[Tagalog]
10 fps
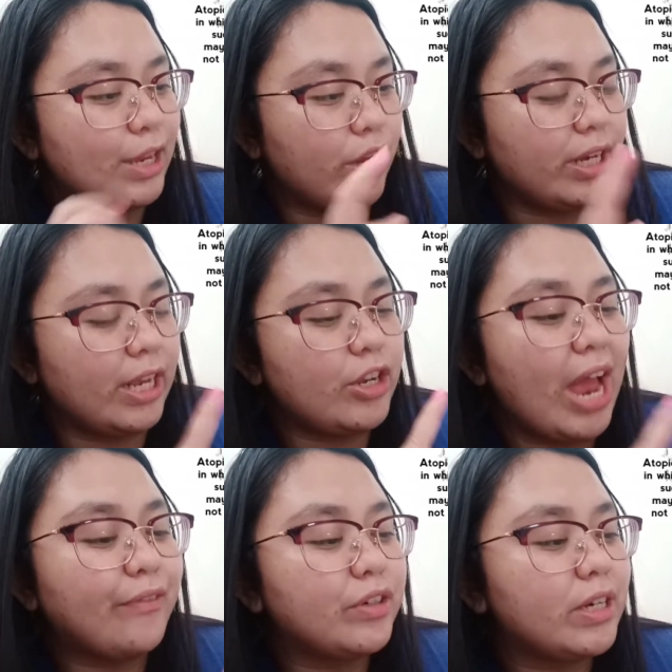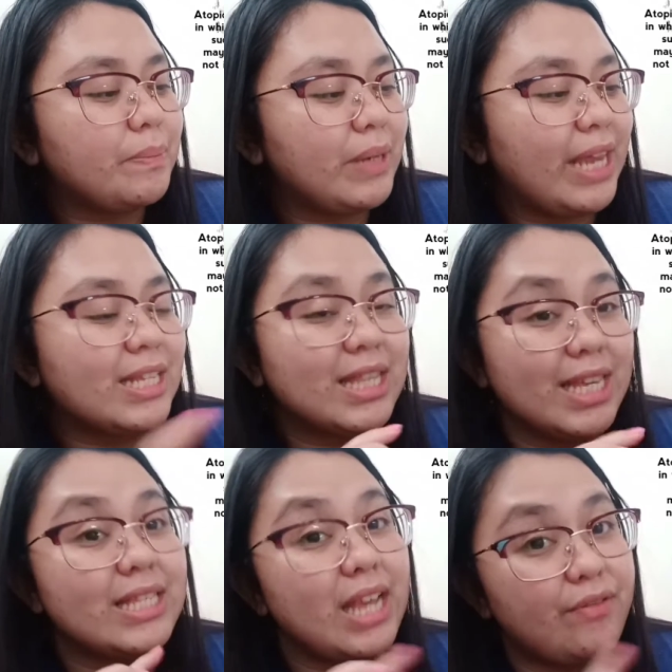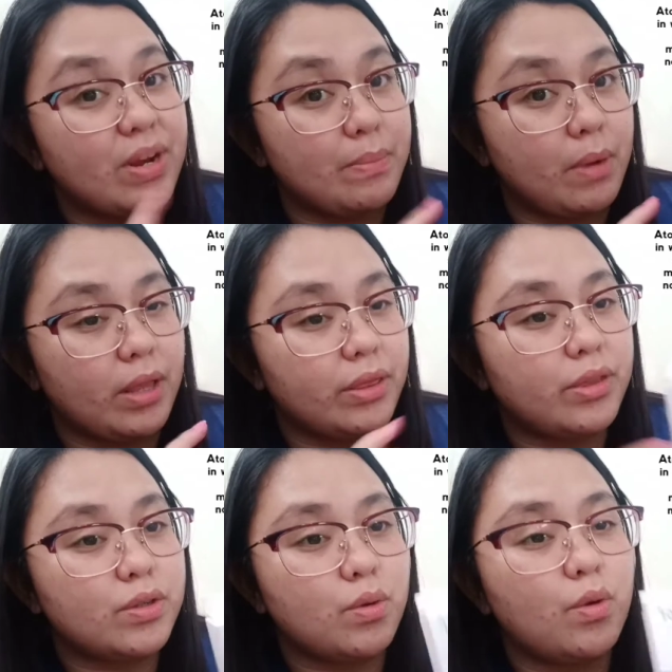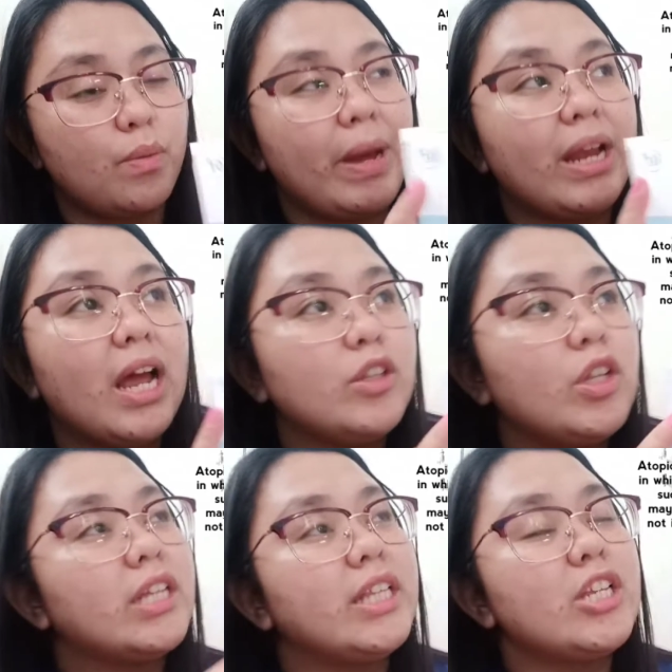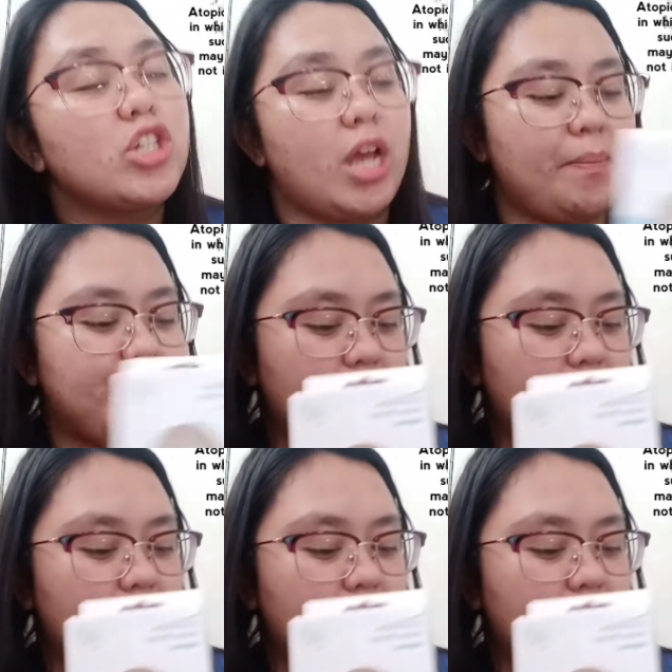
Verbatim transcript: Yun. And you have to replace this every month. So, parang ano lang din siya.